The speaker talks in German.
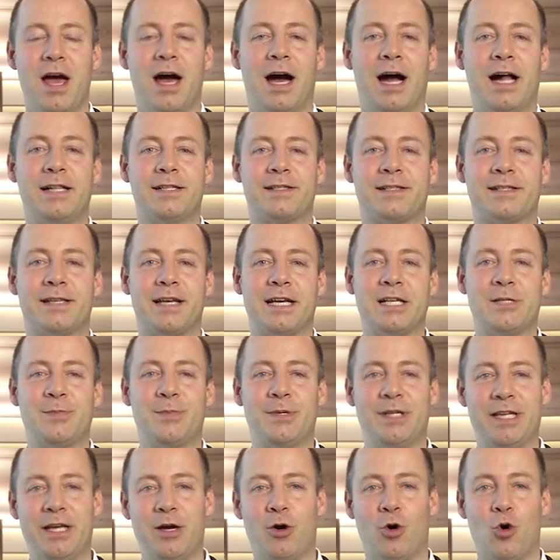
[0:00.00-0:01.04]
Als
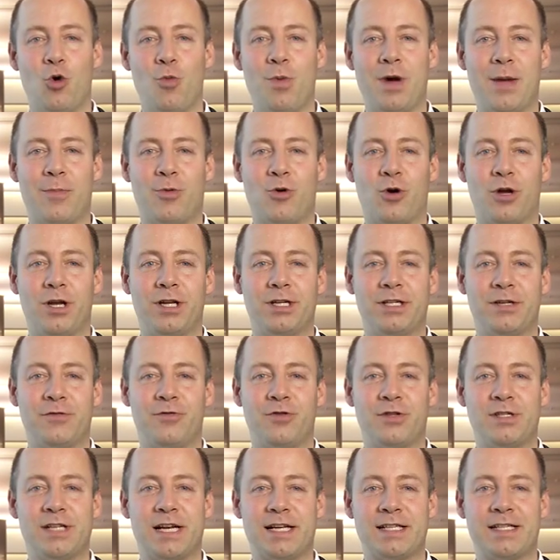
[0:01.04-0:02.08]
SPD-Europaabgeordneter
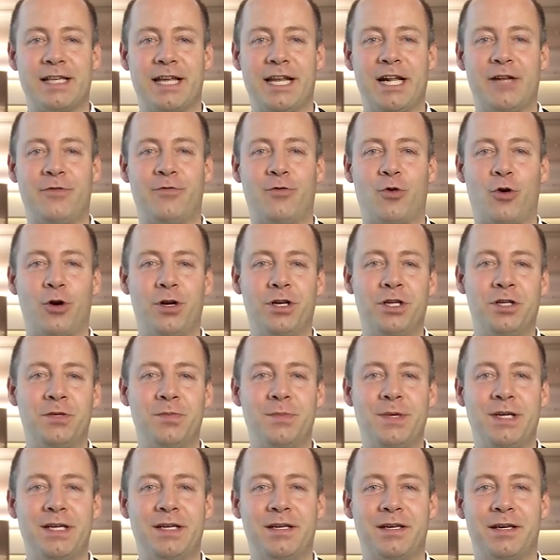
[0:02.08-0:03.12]
für Sachsen-Anhalt freue ich
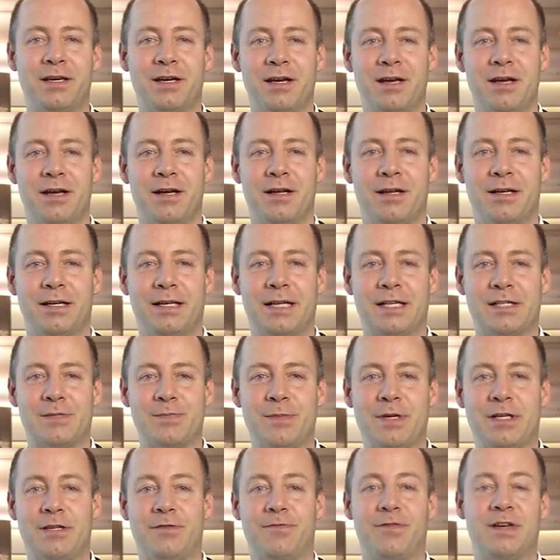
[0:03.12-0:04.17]
mich, dass
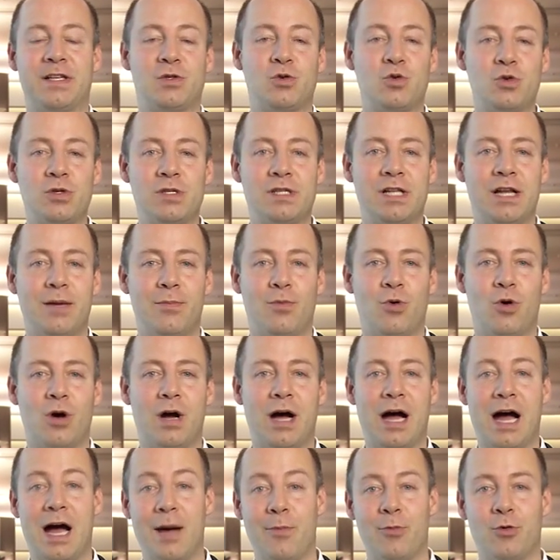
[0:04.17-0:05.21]
mit Versuchslabor
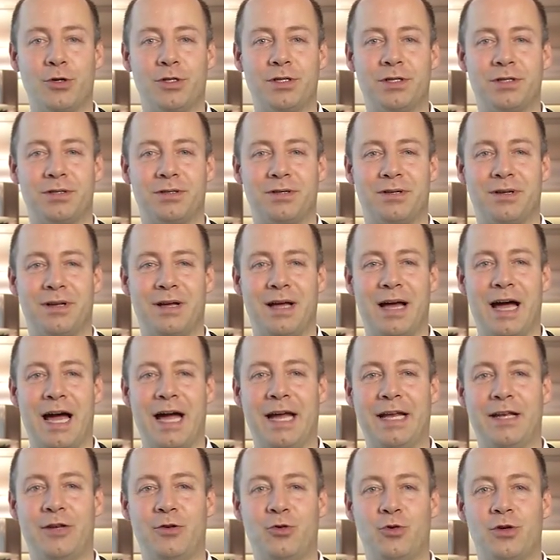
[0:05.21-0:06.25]
Armut
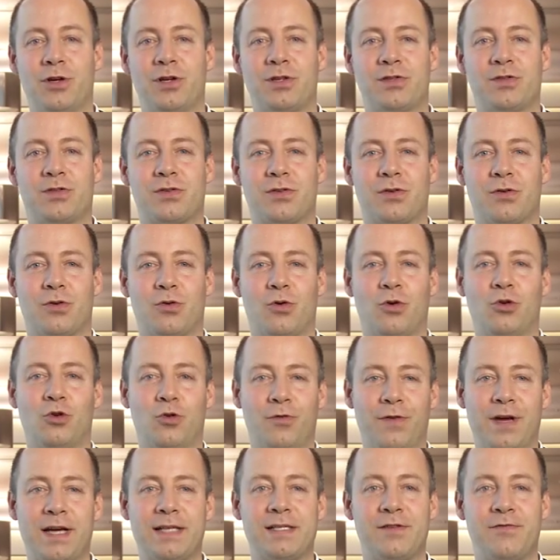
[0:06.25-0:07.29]
ein durchaus
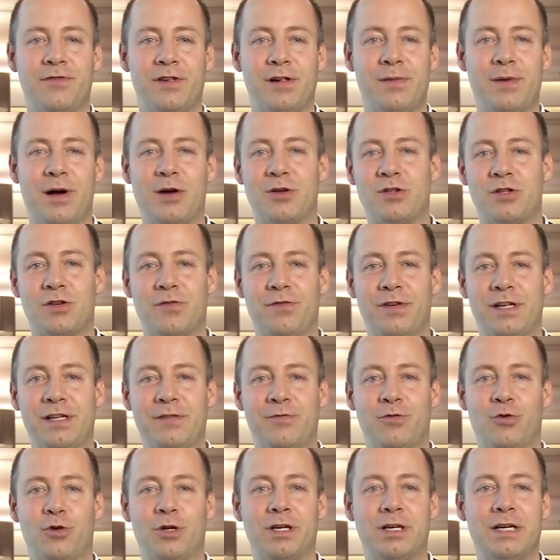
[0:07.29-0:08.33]
kontroverser Film
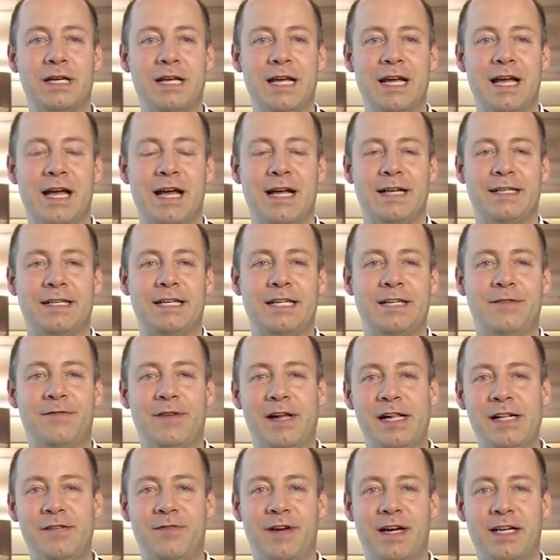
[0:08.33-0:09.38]
ausgewählt wurde, der die
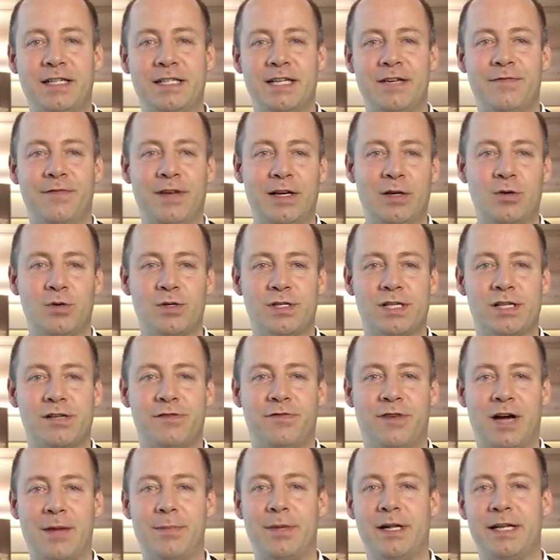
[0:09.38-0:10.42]
weltweite
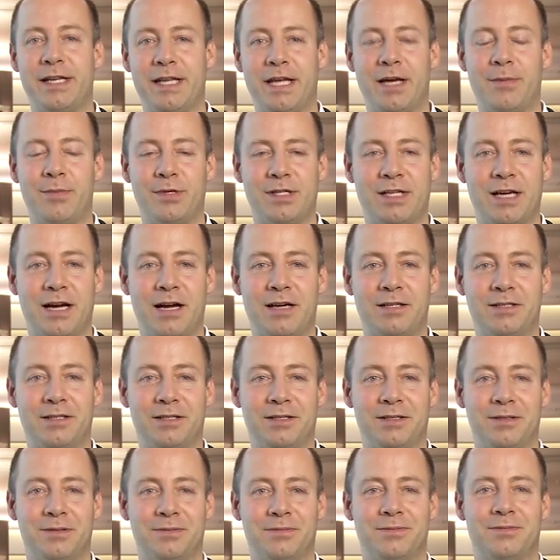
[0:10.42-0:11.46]
Entwicklungshilfe einmal näher
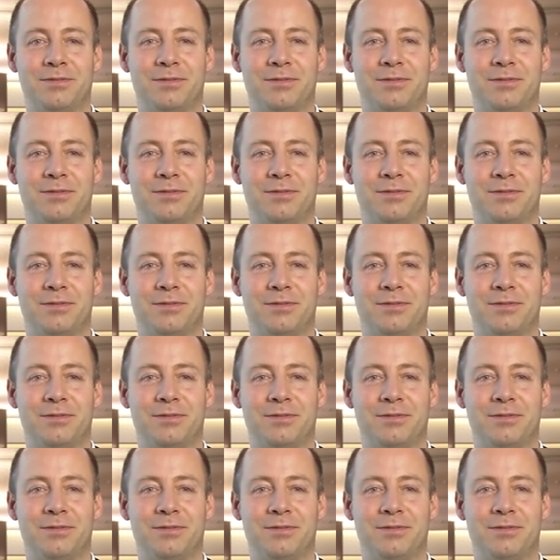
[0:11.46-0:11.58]
betrachtet.